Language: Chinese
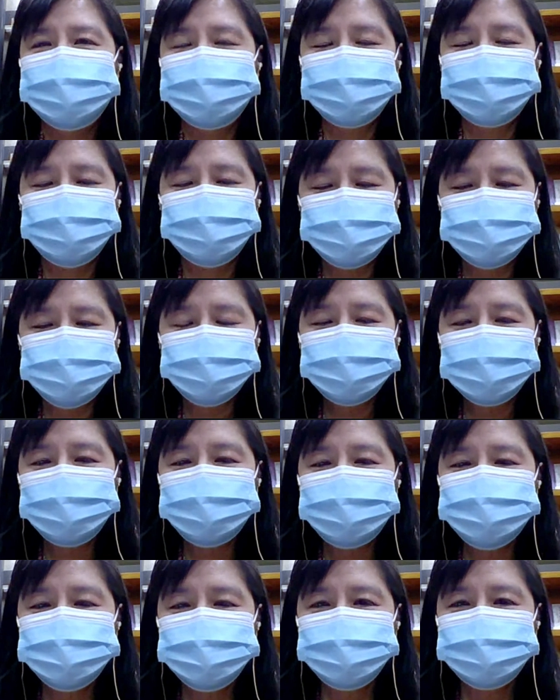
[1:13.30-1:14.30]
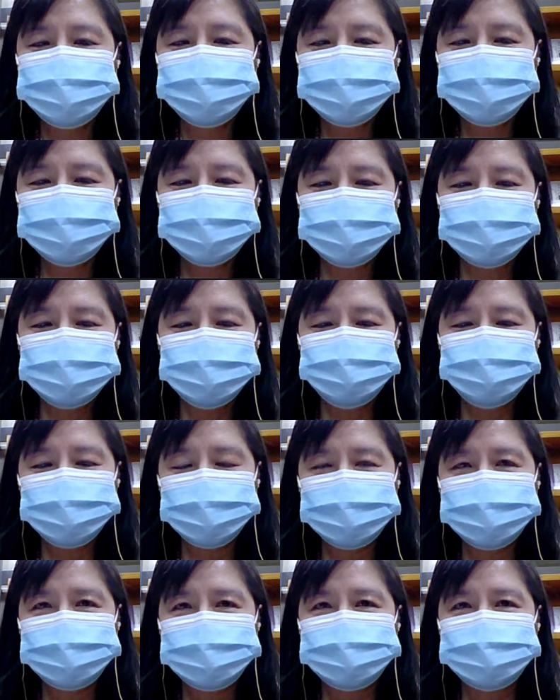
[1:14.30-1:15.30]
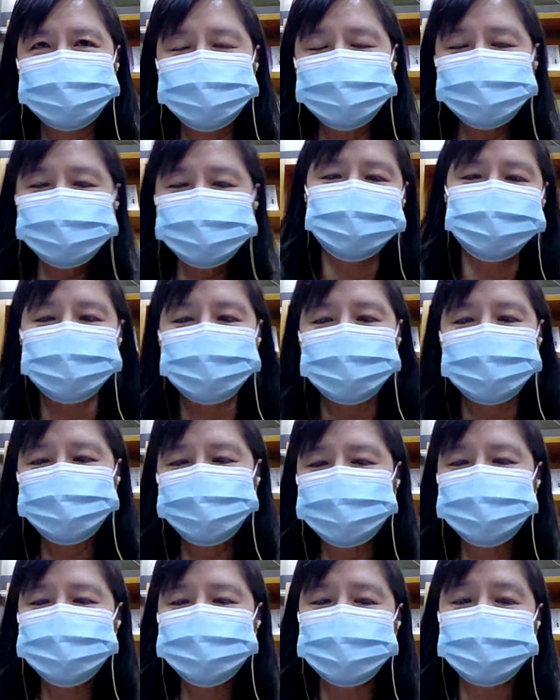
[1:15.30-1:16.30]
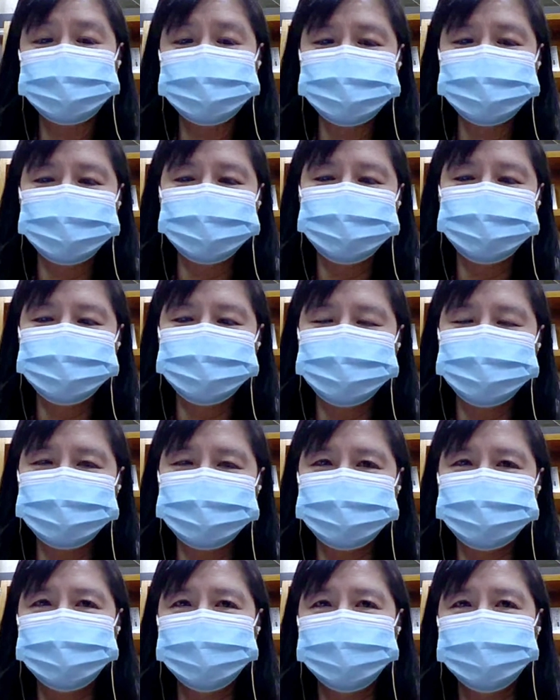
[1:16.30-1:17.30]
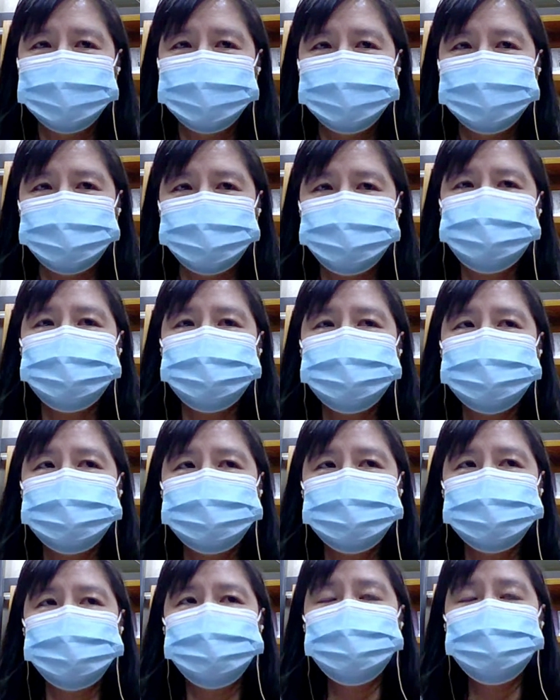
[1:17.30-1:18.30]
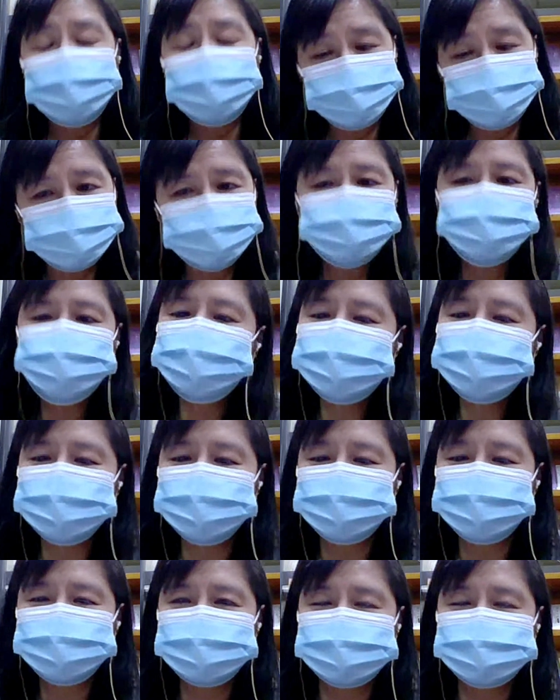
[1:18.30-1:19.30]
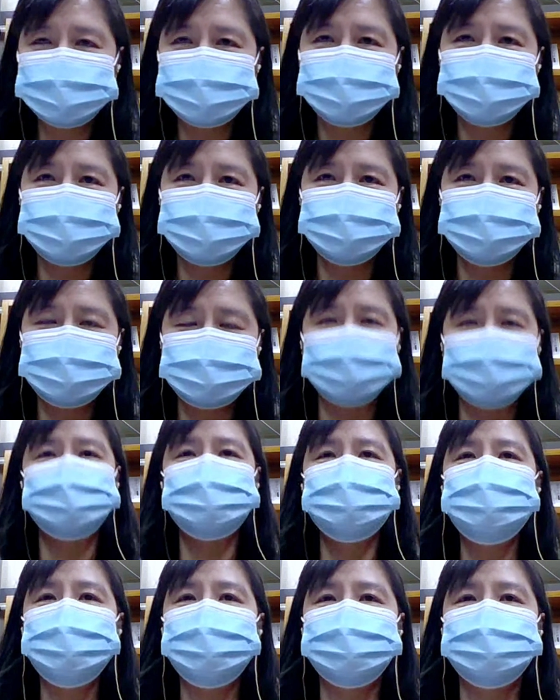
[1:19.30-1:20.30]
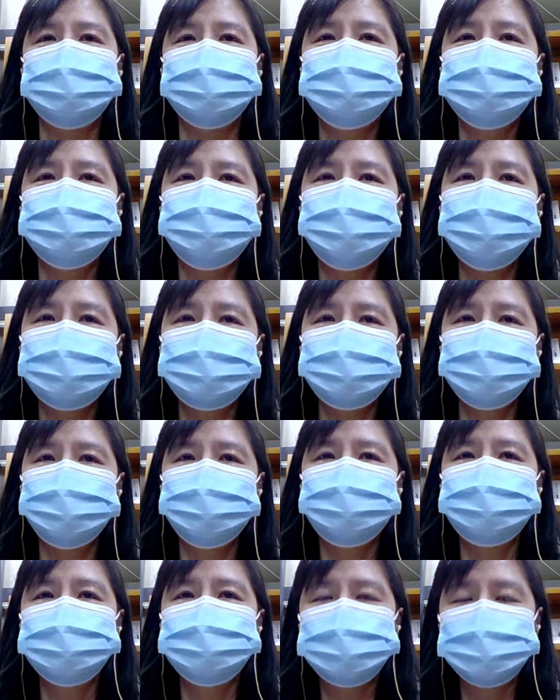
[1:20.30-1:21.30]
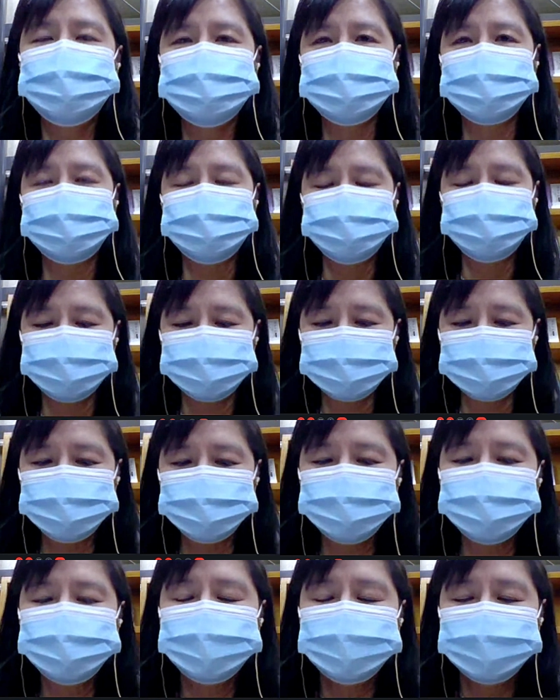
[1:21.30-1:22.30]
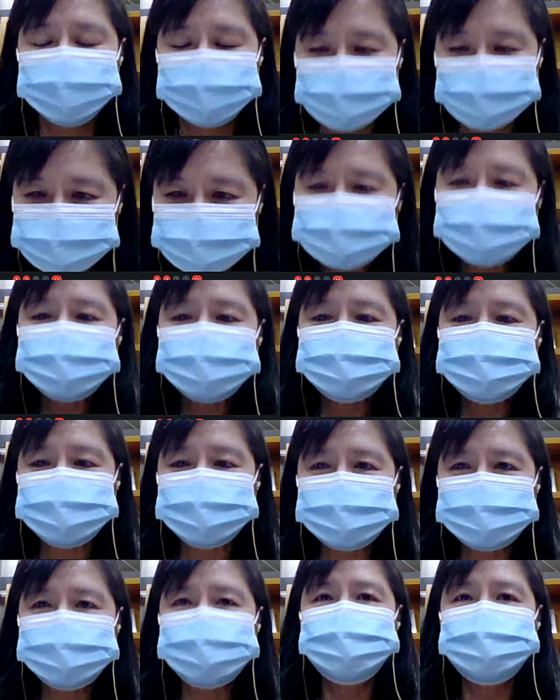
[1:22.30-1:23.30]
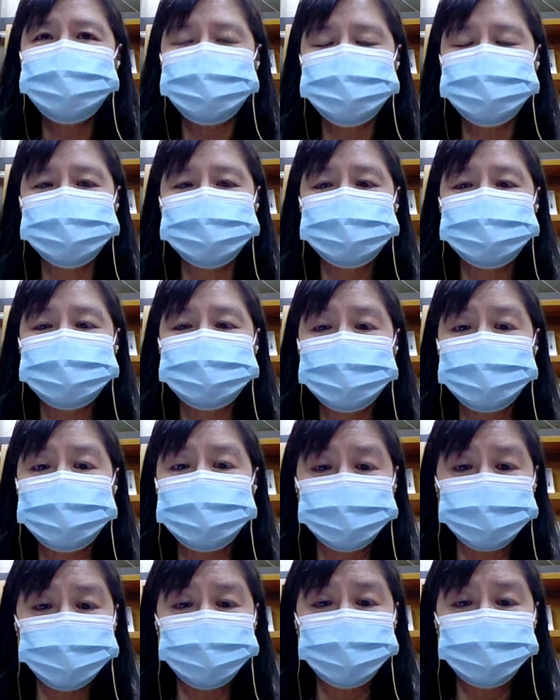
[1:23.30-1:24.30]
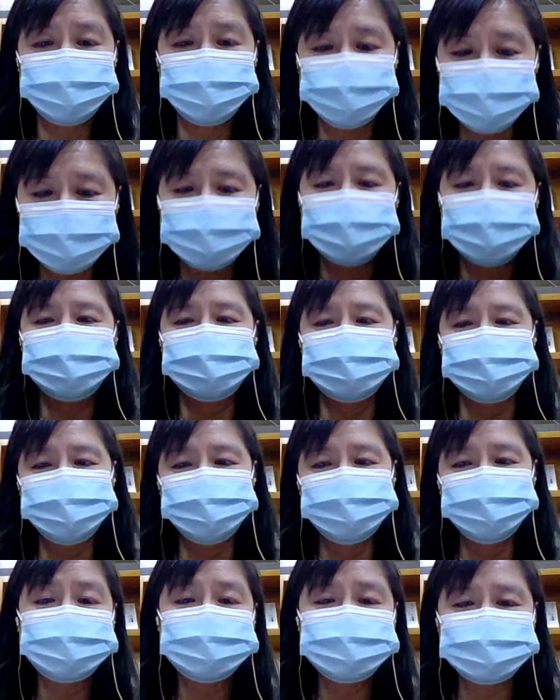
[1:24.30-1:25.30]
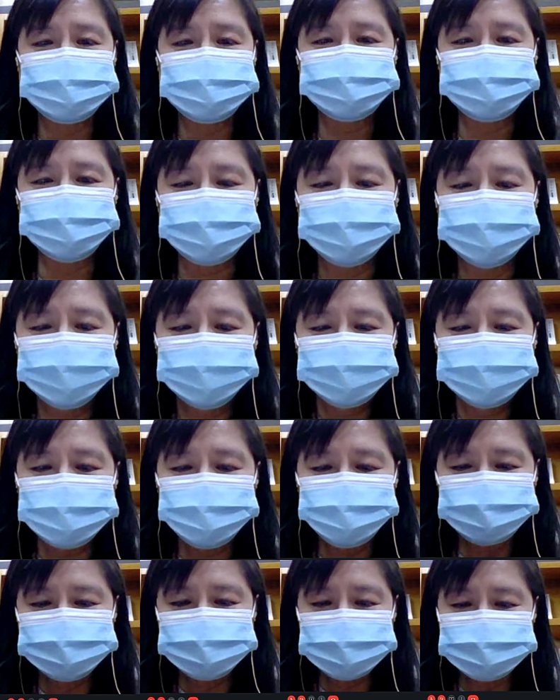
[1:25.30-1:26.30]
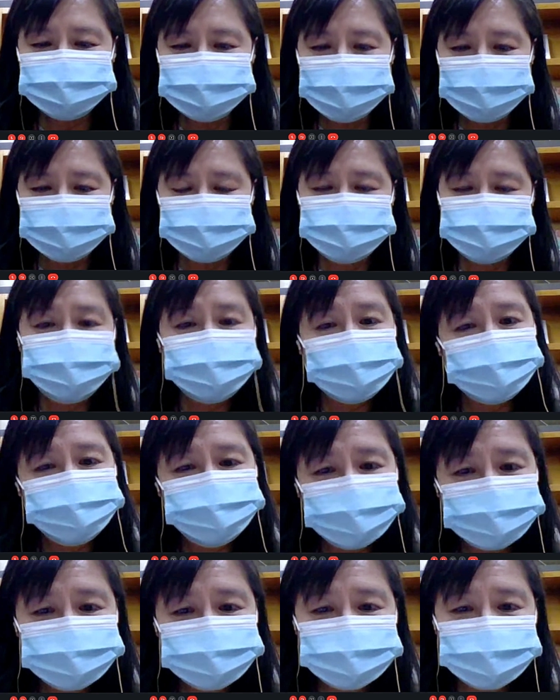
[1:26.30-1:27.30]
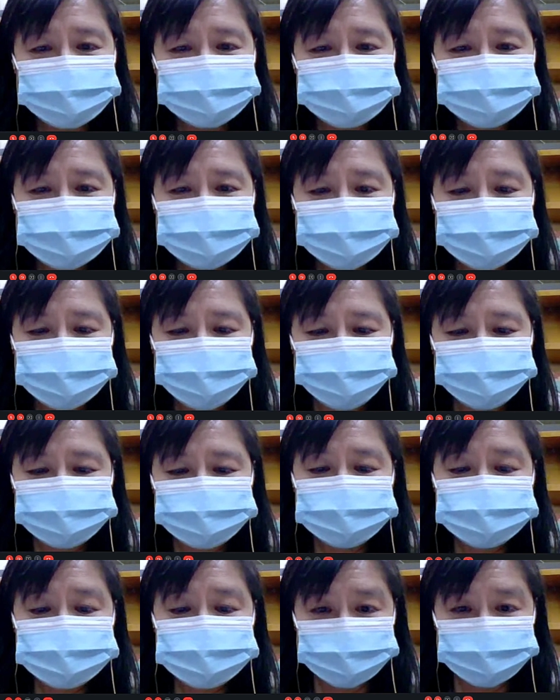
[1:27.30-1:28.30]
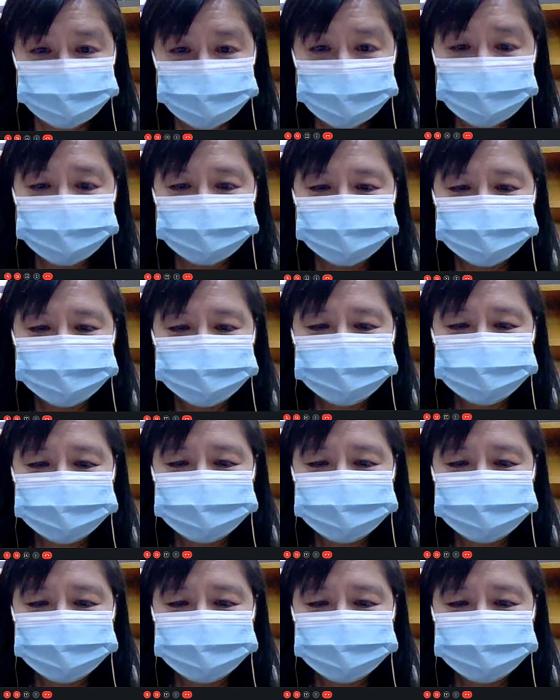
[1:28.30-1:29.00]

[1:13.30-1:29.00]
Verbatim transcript: 哎，我从高雄呢跟你们一起来分享这一次我觉得题目还不错的的讲座，也希望透过这个讲座能够让大家更有期待博物馆未来的发展哦。那我接下来就来分享一下我的简报，